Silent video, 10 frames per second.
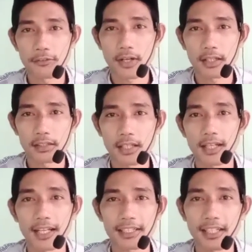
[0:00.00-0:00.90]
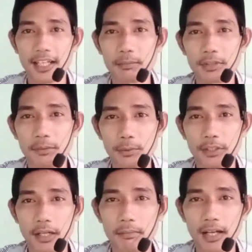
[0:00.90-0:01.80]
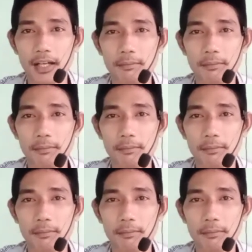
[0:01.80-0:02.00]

fatihah lah kita kan menyebut nama